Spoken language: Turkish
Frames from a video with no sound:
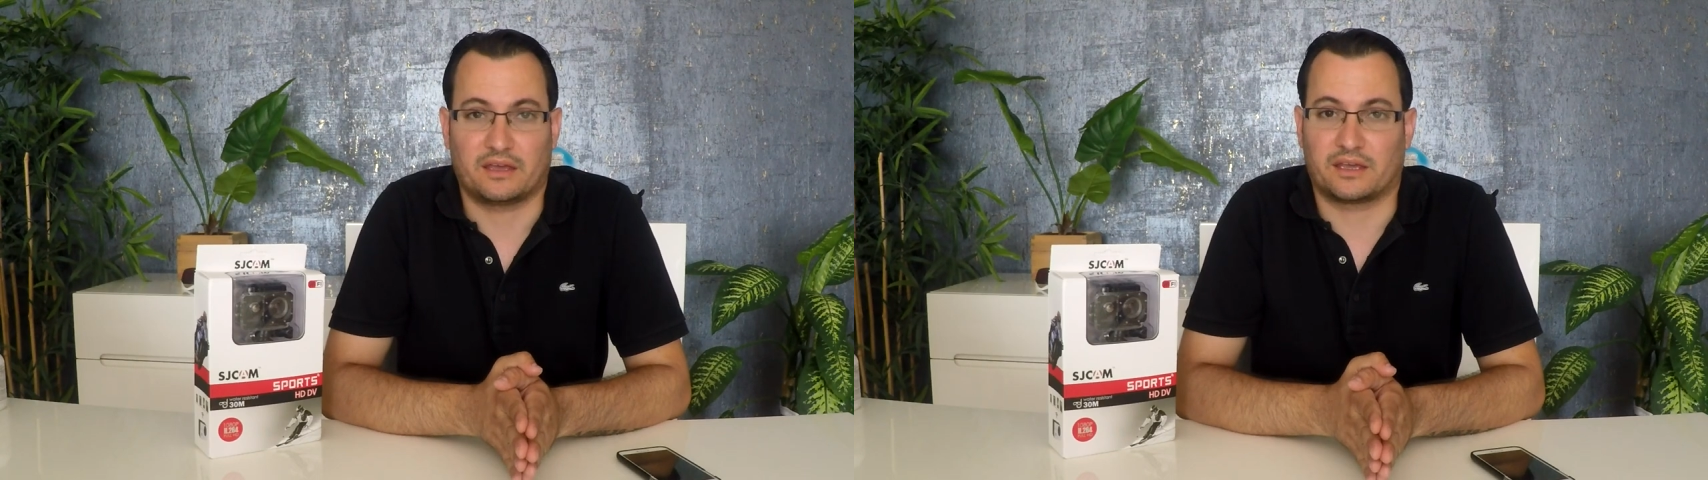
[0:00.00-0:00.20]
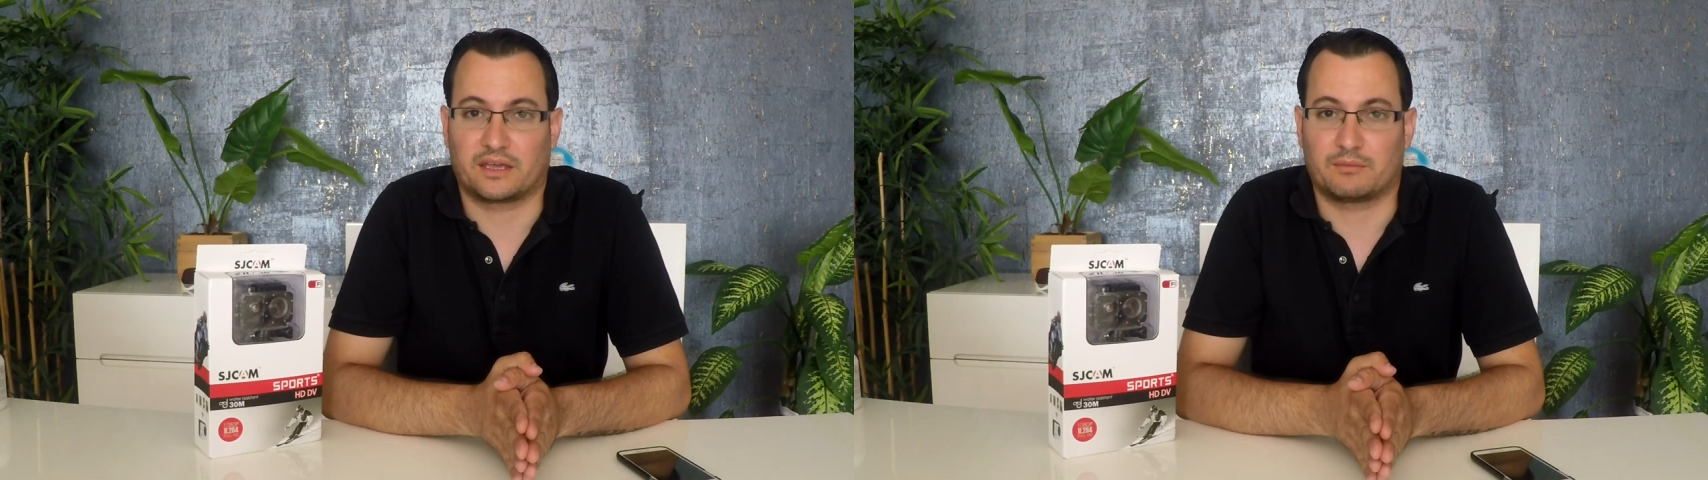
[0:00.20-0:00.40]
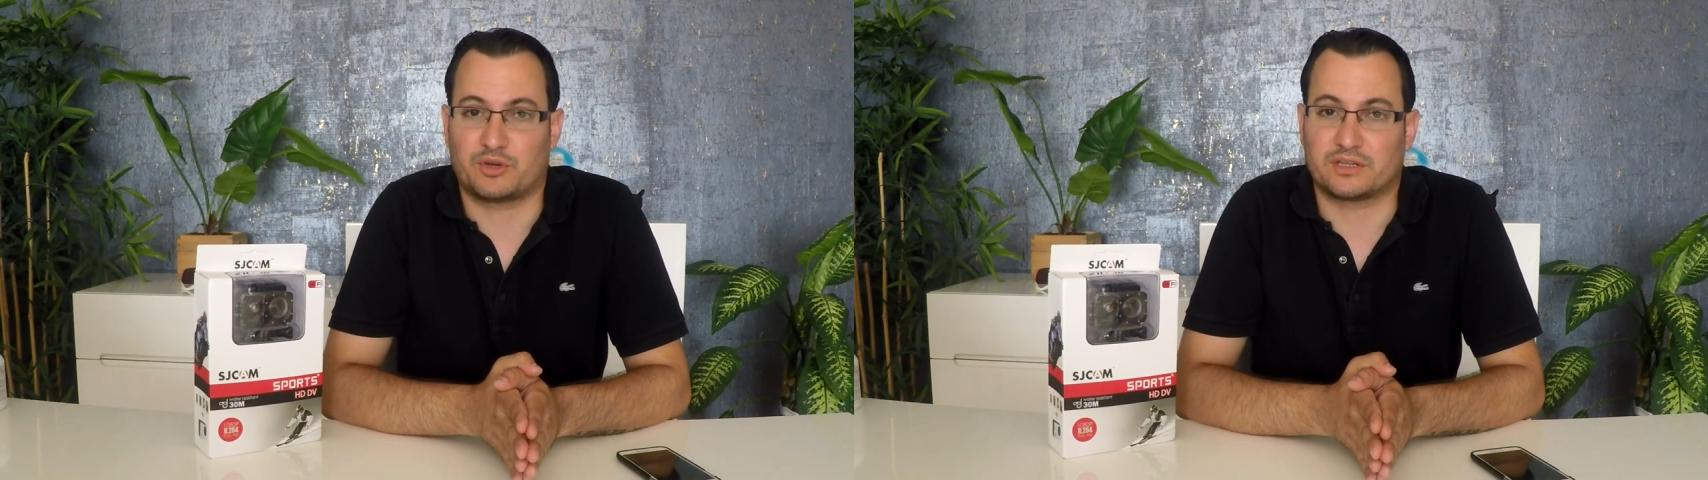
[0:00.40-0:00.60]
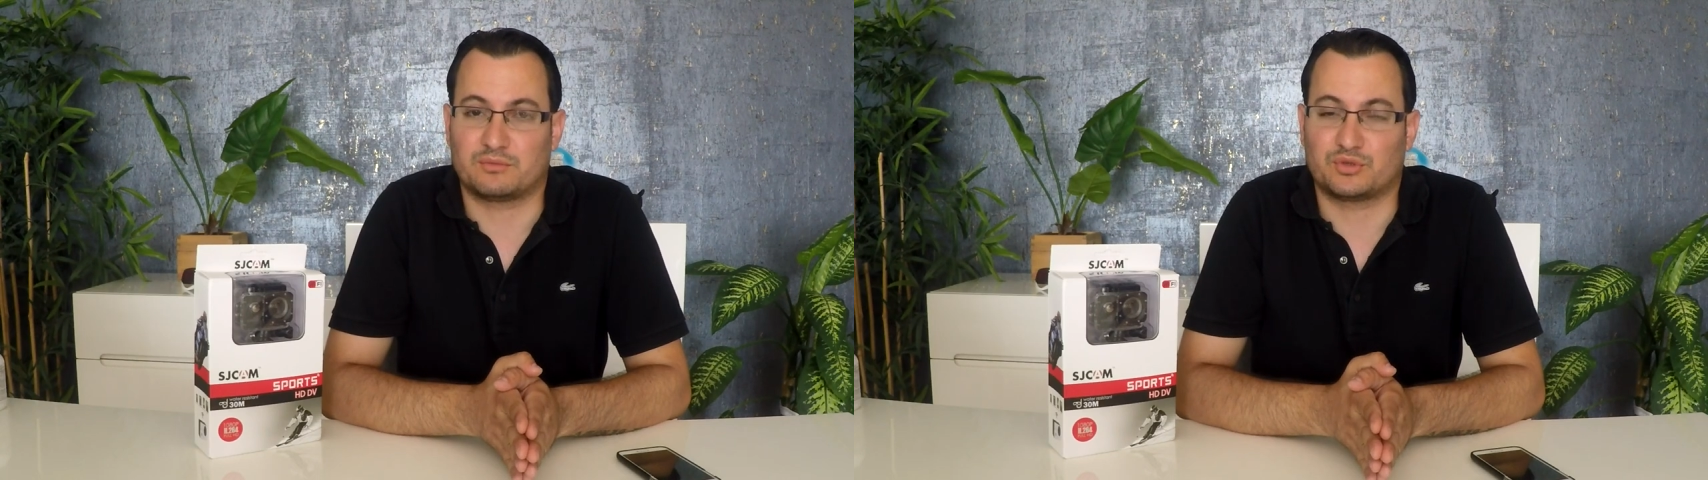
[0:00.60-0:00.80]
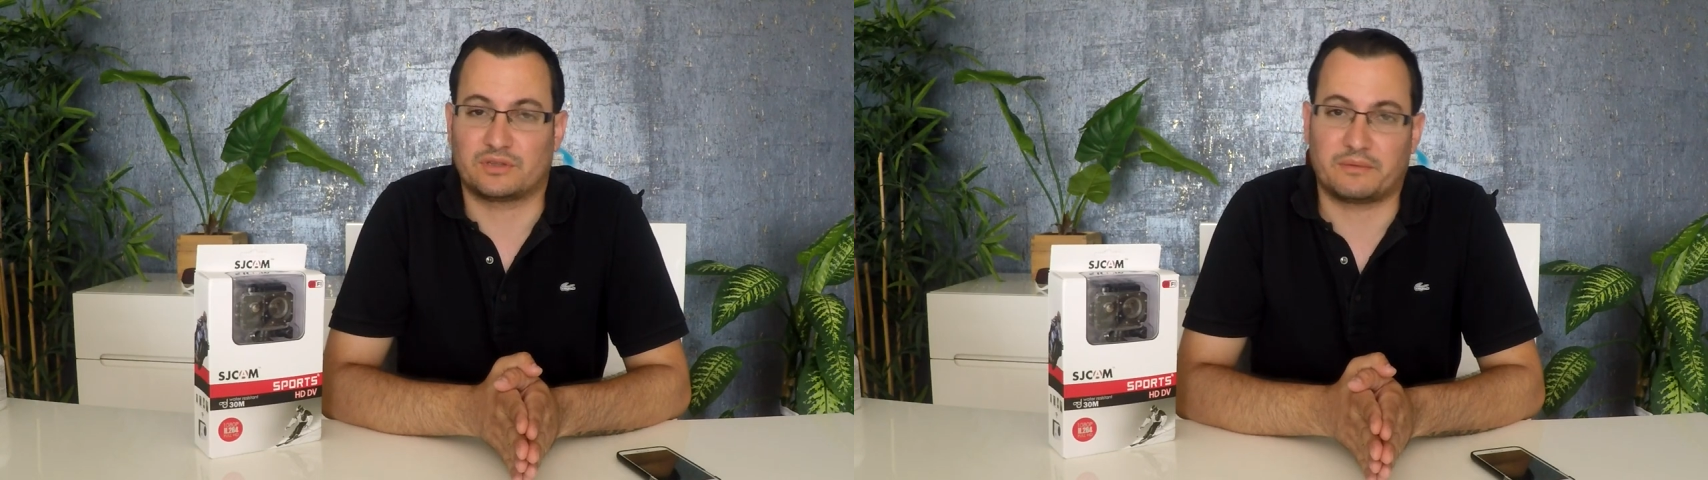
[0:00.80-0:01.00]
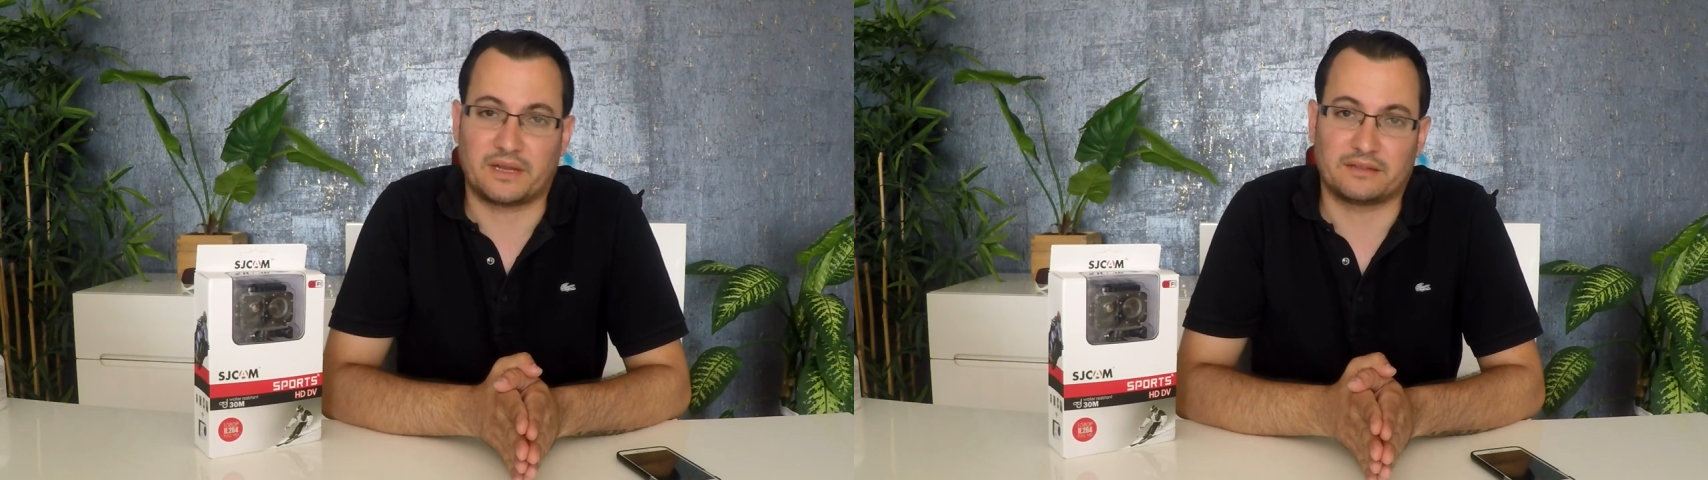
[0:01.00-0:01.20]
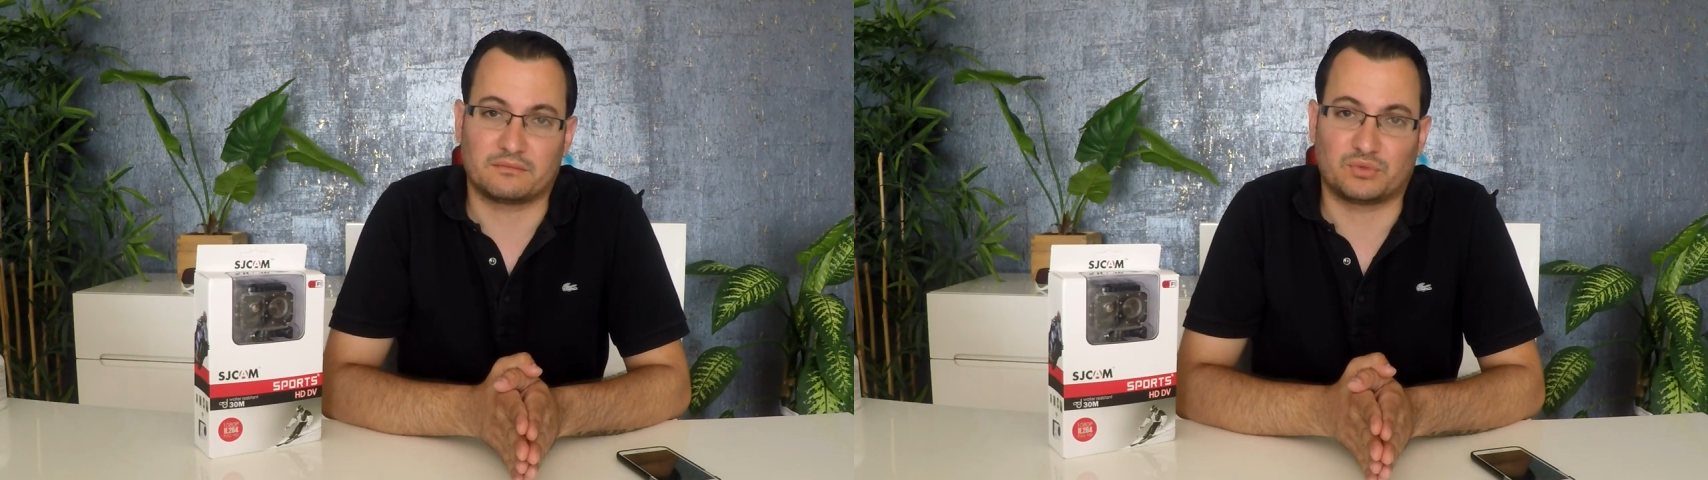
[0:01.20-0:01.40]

Ee, bu arada muhtemelen